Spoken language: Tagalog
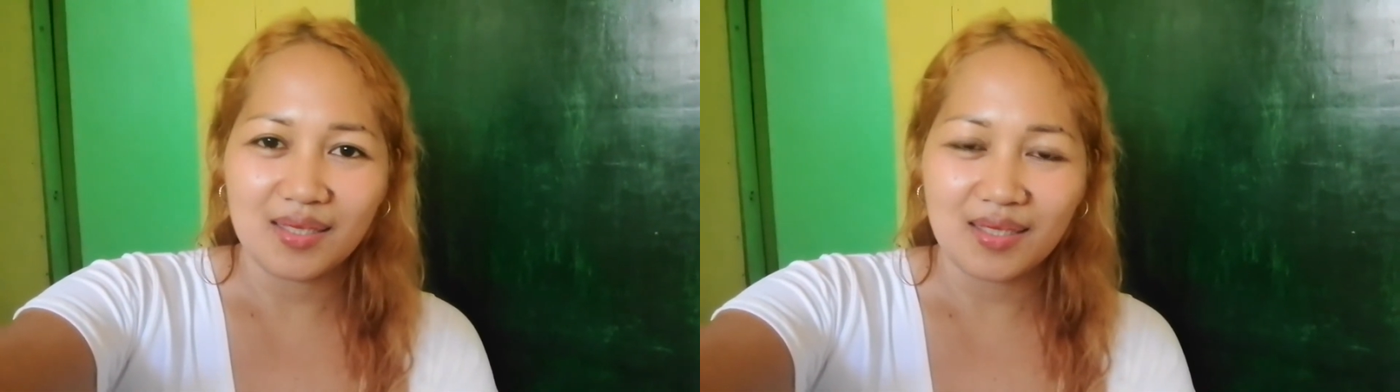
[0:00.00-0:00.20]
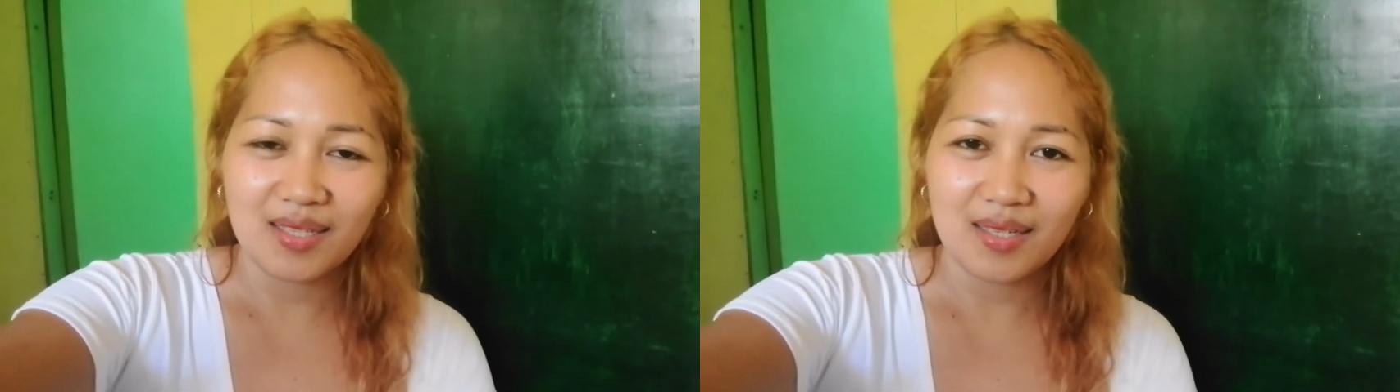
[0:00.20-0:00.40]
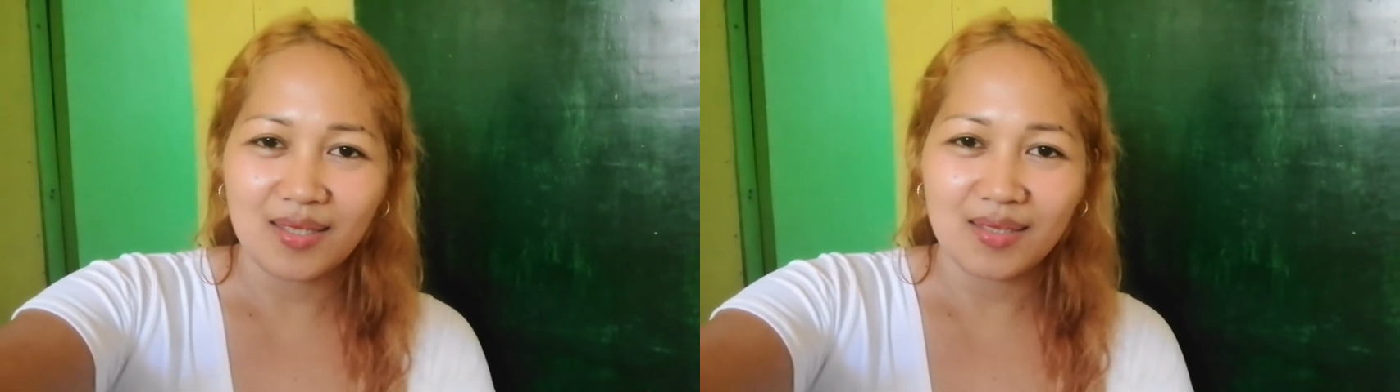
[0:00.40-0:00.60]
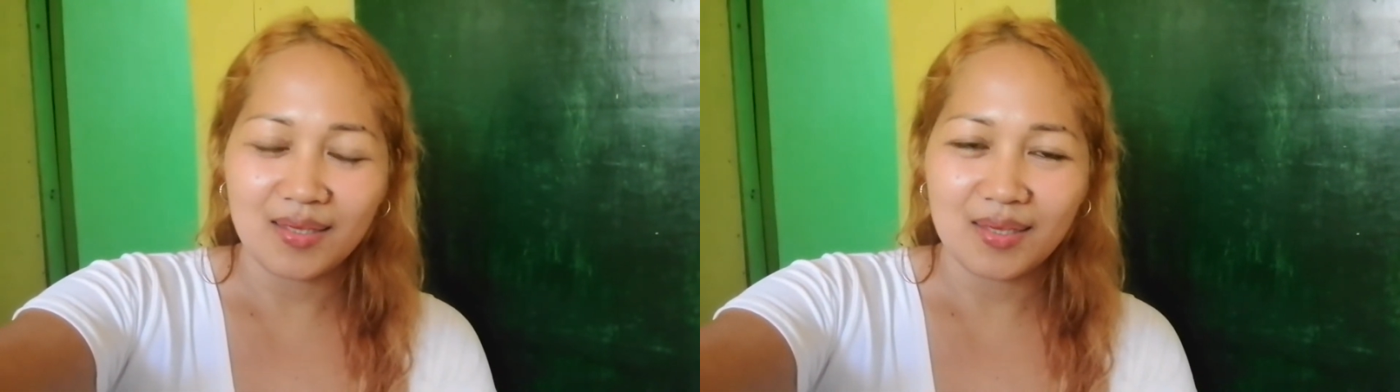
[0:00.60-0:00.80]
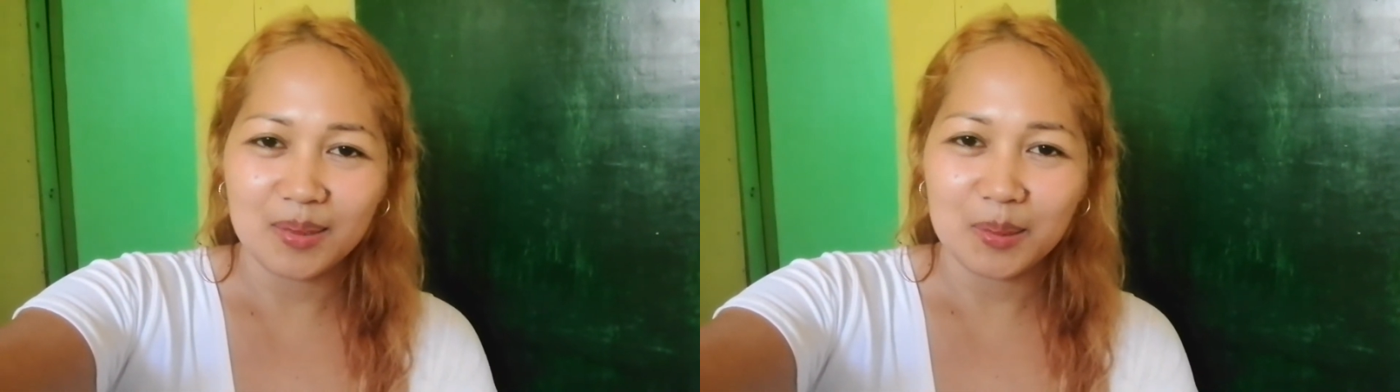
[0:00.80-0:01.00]

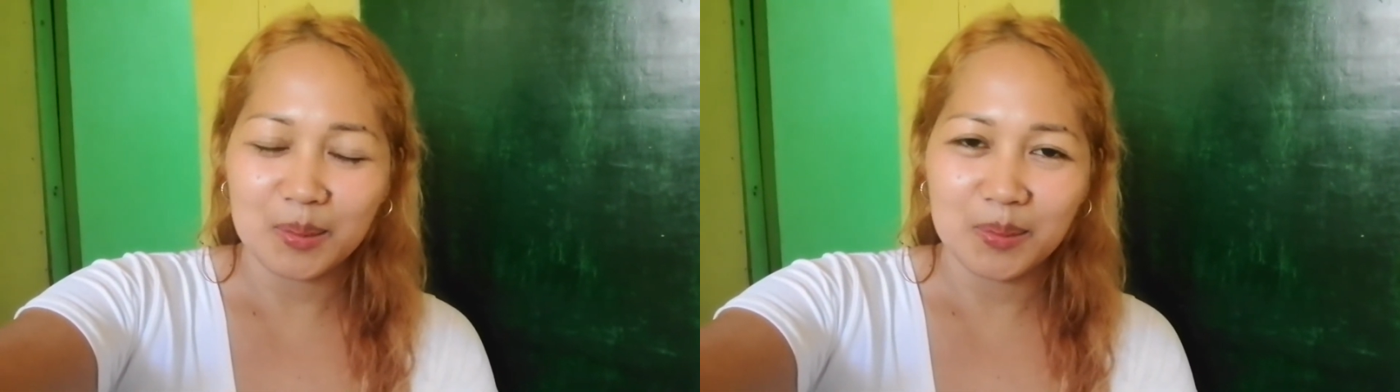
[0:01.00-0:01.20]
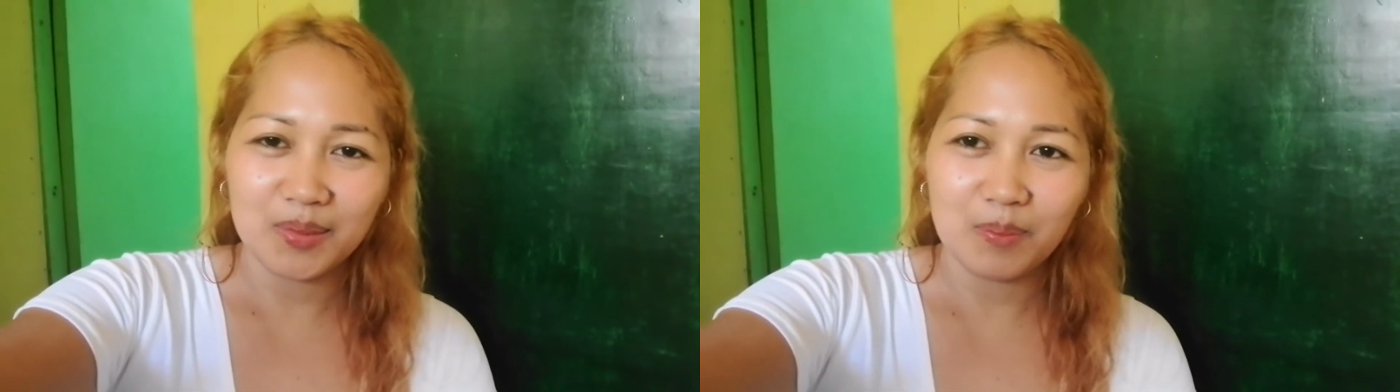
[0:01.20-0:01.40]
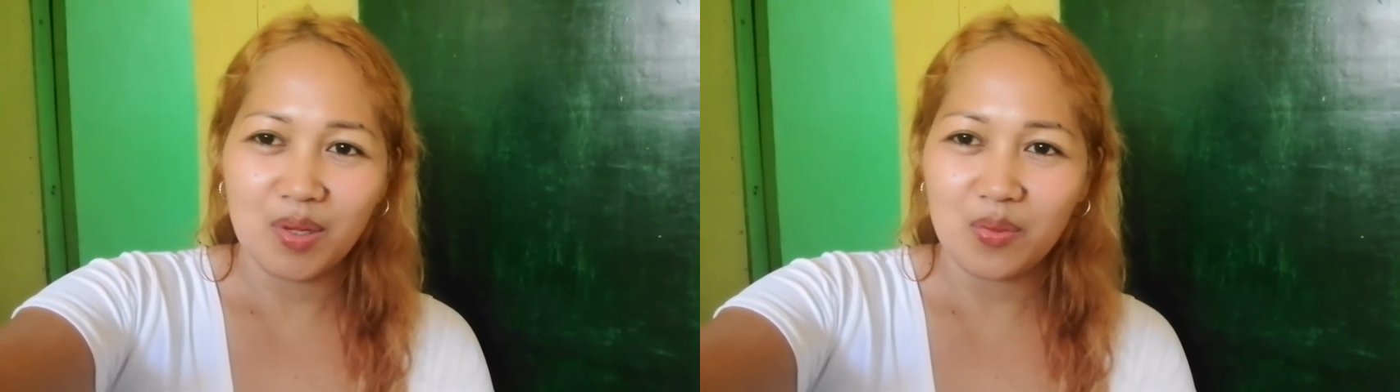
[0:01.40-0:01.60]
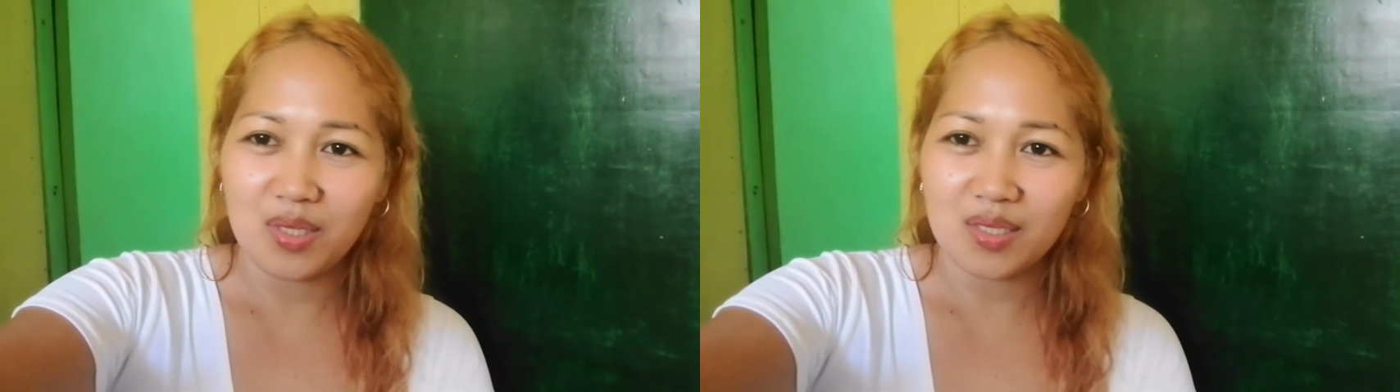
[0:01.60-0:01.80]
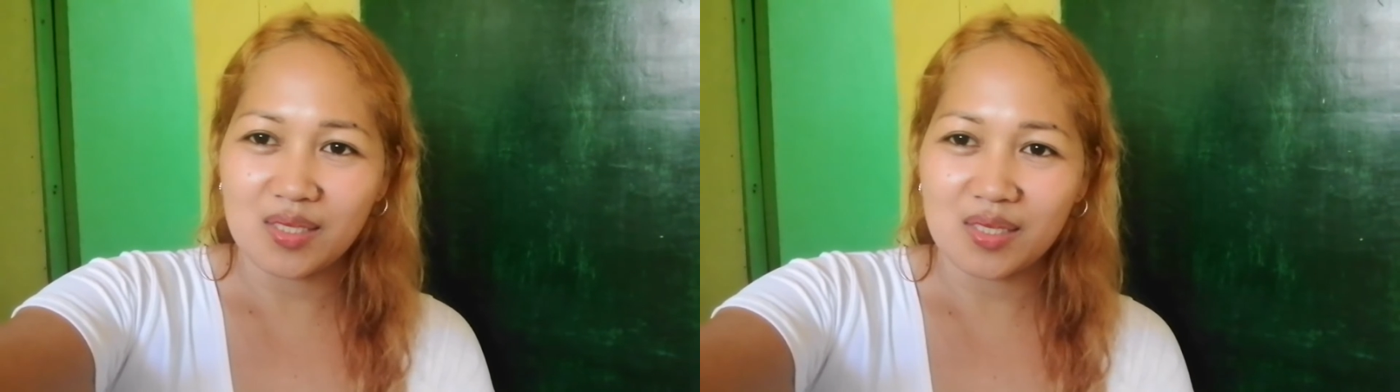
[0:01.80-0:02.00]
kailangan
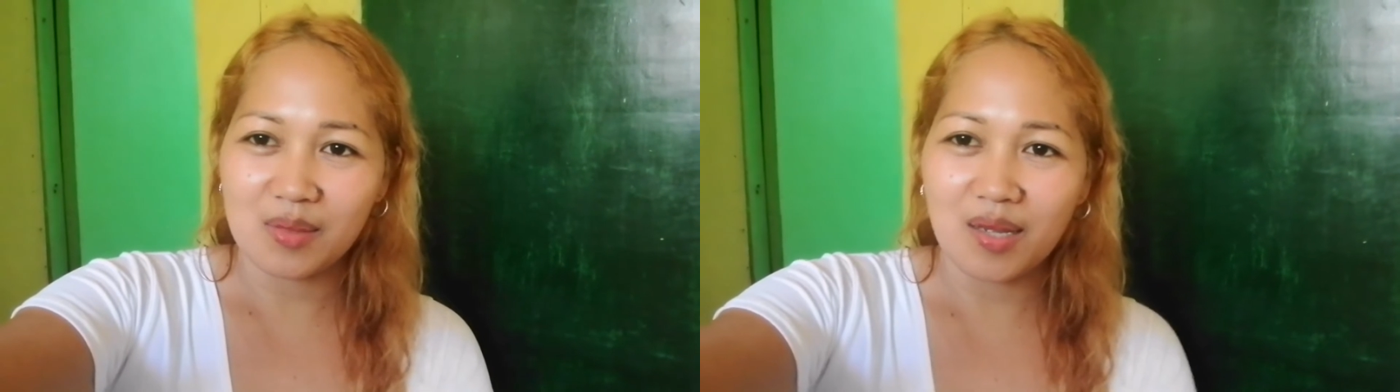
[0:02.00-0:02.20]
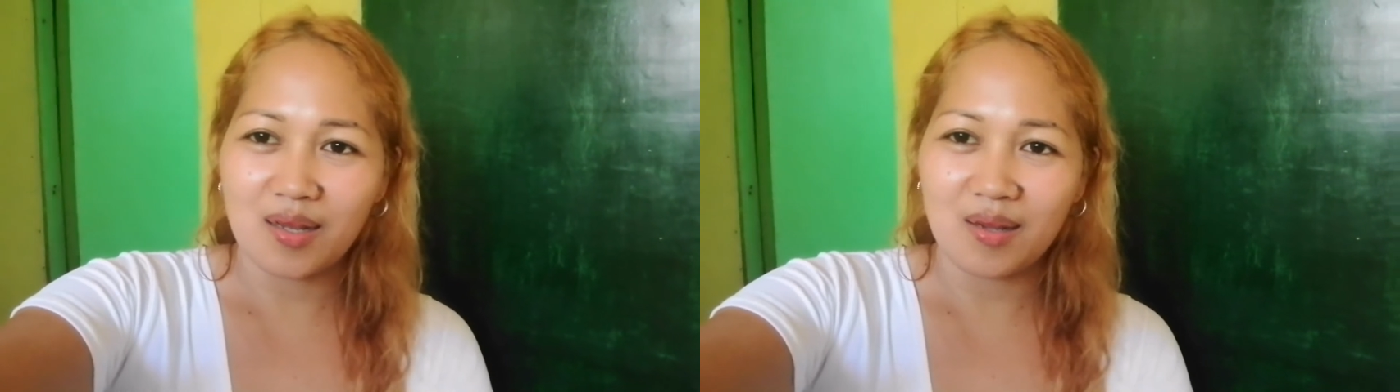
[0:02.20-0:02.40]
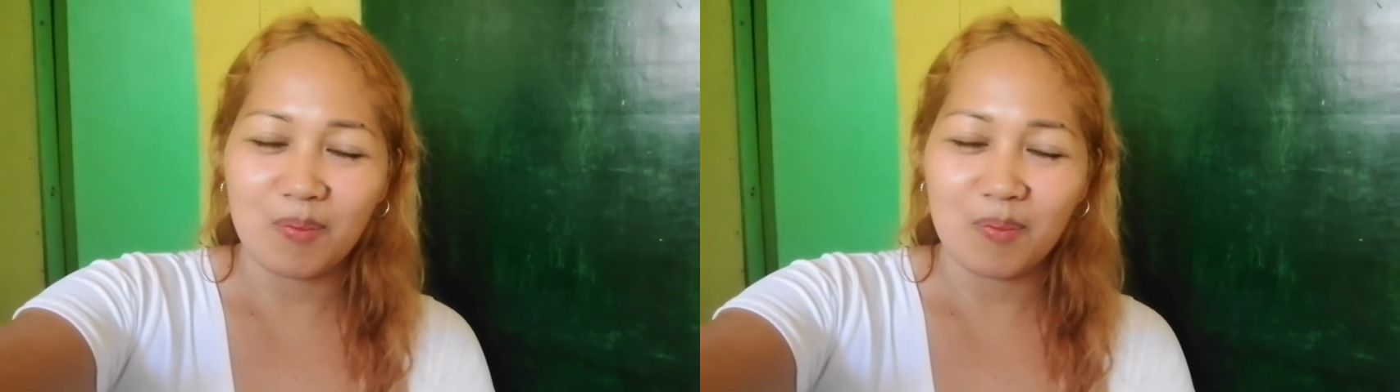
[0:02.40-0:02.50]
bawas uh,